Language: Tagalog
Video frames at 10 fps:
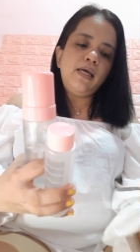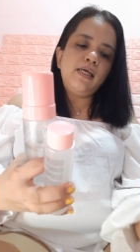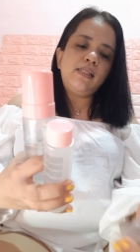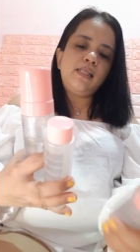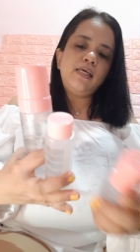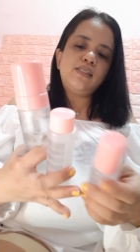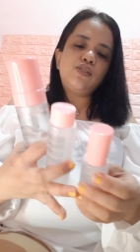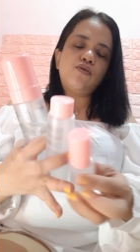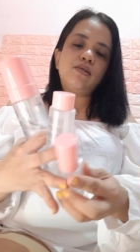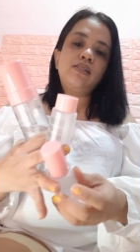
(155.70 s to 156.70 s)
It is
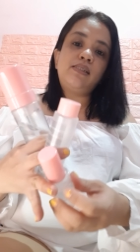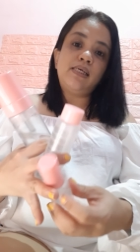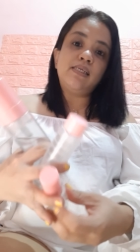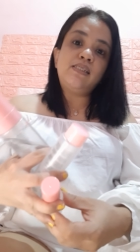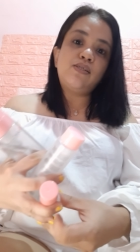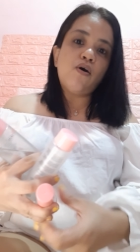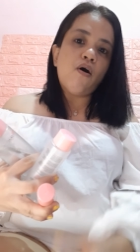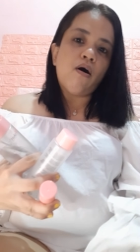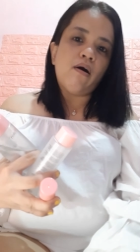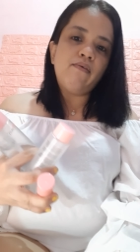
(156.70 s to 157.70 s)
consist
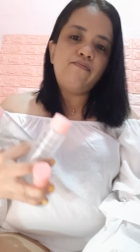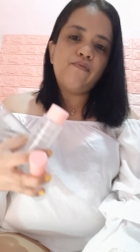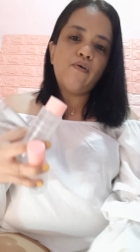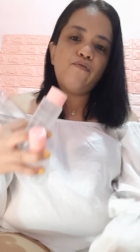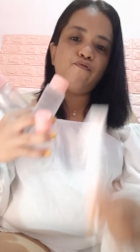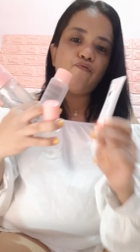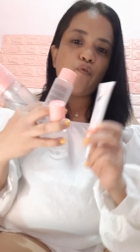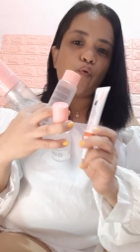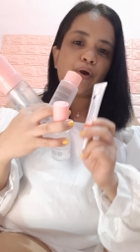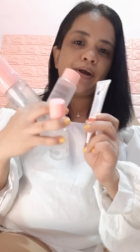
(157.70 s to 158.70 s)
of
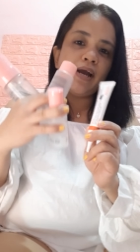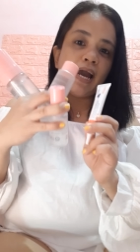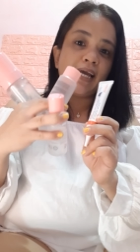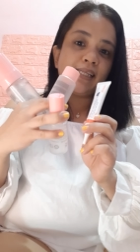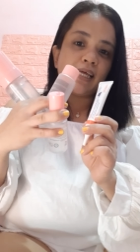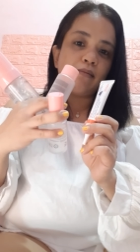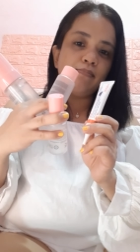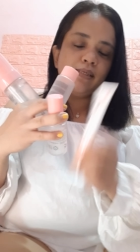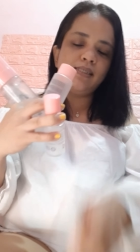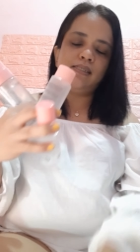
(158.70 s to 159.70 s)
four
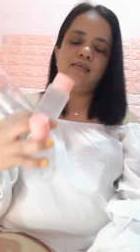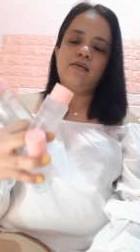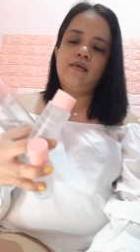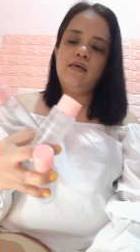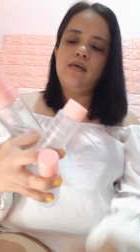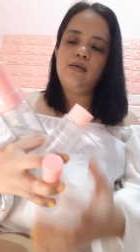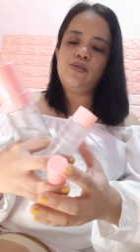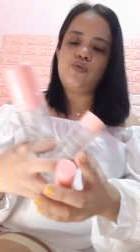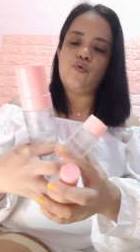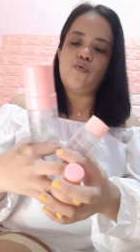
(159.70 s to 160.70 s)
items.
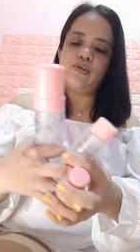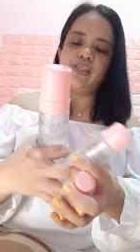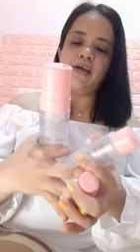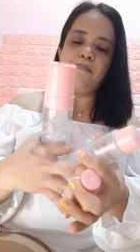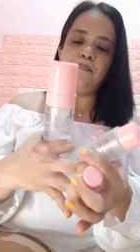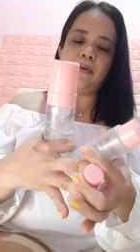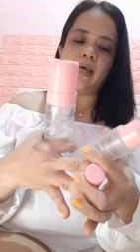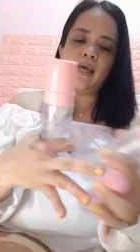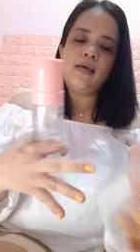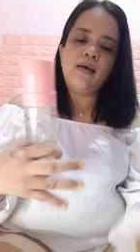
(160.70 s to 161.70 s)
So,
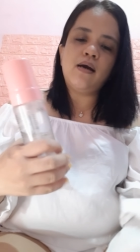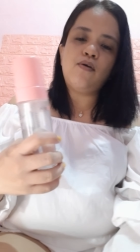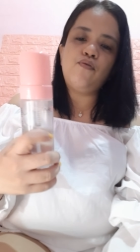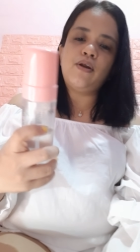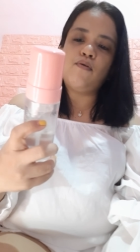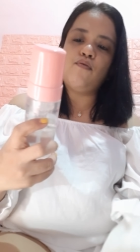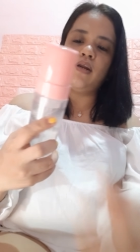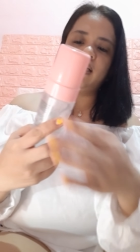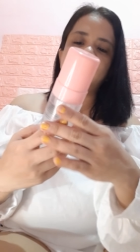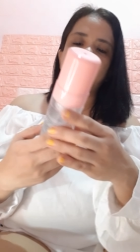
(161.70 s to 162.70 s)
syempre,
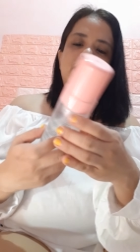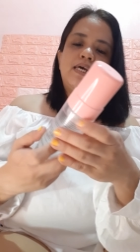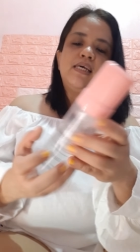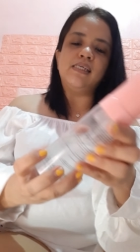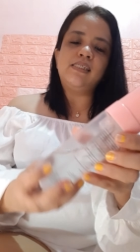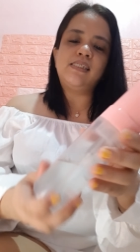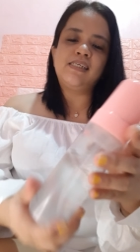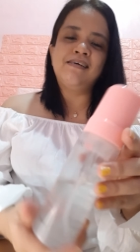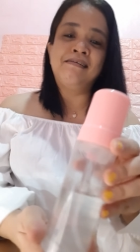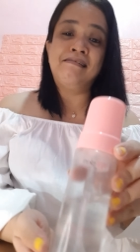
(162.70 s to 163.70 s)
una-una sa list,
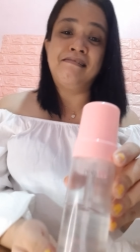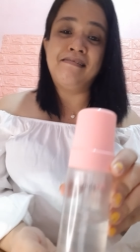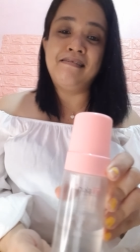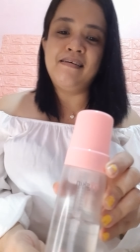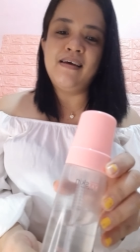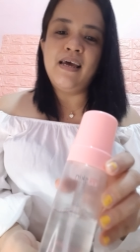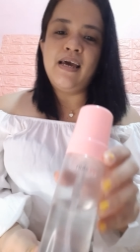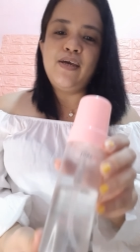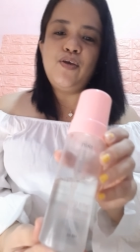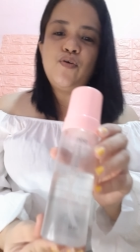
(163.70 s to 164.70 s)

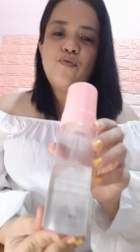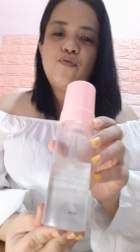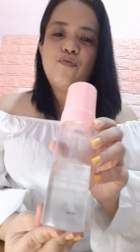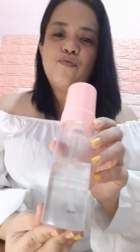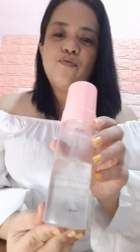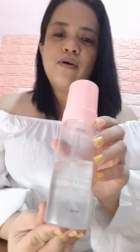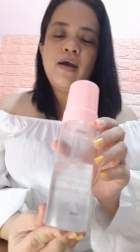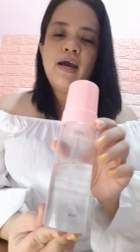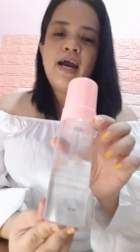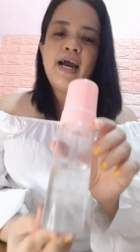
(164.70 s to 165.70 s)
yung
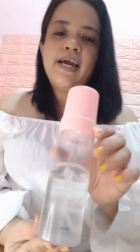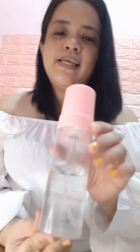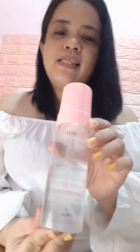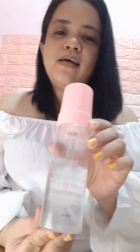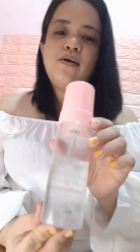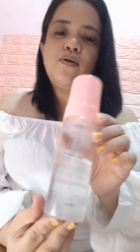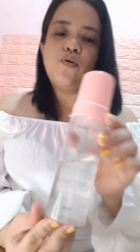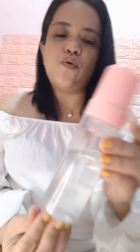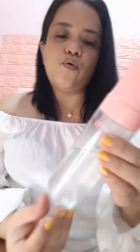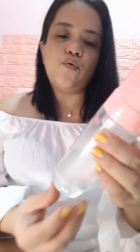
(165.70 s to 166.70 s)
hide the
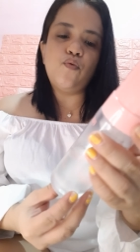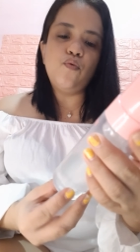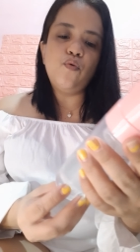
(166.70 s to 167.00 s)
glow